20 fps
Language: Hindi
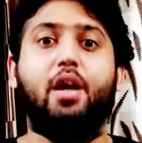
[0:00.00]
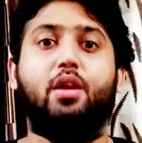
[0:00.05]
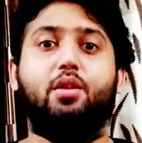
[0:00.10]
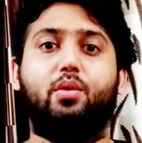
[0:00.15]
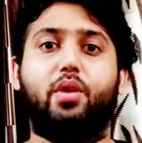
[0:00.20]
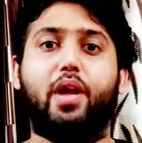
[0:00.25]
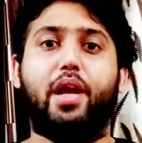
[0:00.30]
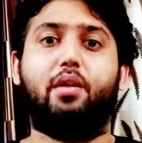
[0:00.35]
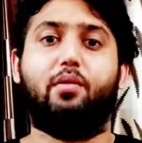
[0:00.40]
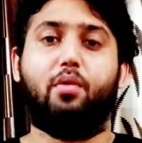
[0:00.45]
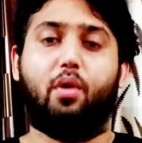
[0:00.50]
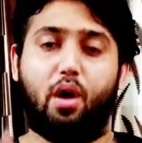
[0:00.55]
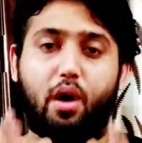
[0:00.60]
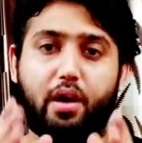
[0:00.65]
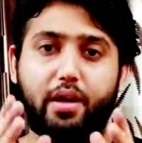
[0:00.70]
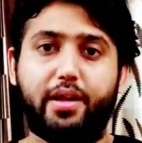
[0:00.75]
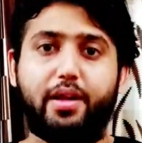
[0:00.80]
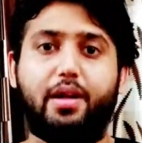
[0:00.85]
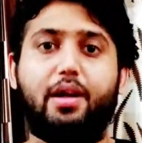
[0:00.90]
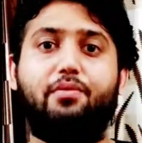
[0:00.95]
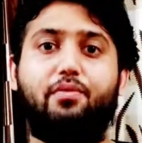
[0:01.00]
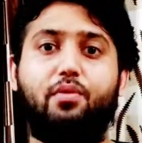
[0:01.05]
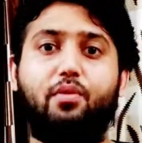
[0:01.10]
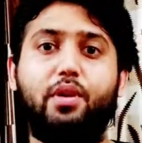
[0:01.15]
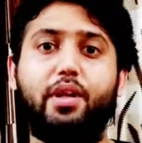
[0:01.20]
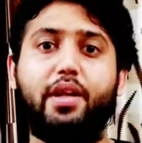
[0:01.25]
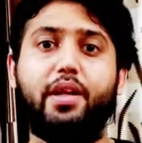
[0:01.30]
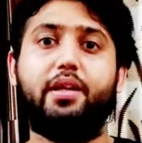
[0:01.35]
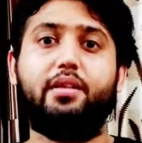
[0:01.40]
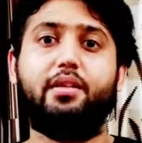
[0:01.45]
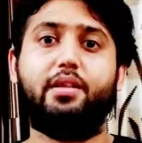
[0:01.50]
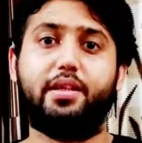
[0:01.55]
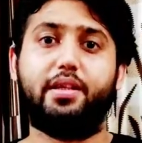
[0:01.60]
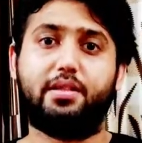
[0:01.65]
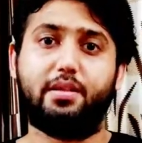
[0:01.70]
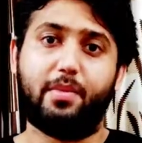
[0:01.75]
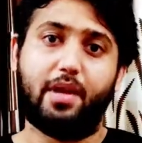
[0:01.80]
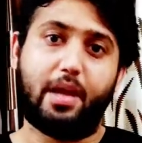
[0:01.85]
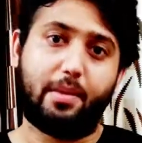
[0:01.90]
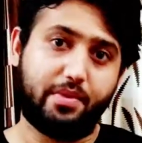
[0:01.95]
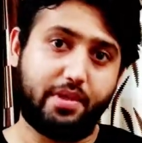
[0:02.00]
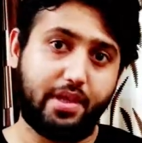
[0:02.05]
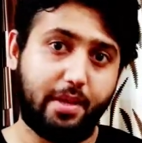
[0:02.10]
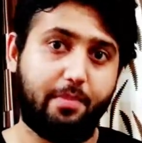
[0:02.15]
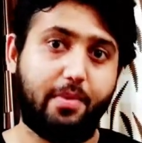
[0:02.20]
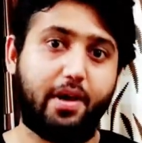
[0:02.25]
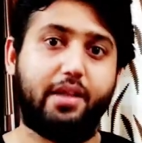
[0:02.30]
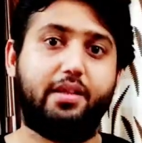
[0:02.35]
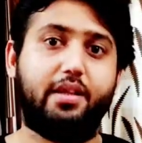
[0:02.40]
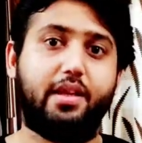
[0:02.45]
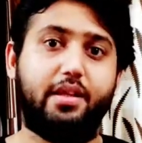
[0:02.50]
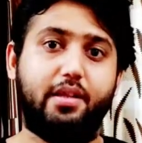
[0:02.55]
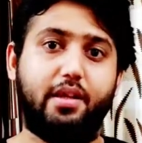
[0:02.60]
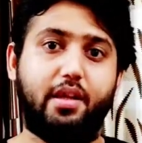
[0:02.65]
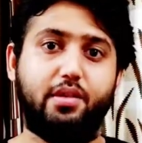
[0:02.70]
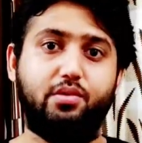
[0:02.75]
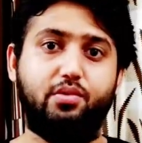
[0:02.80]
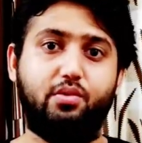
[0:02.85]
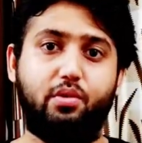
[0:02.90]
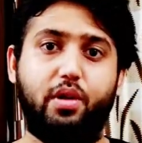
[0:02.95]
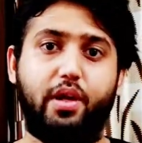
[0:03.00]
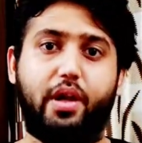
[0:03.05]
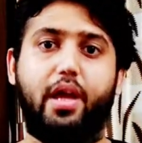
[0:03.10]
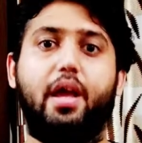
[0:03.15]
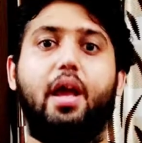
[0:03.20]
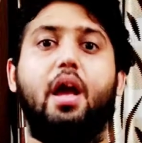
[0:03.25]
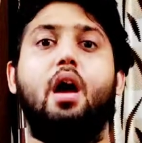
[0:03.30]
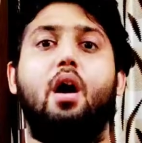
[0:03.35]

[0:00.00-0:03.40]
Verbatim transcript: तो यार ऑनर का फ़ोन लेते समय आप ये बात का ध्यान जरूर रखें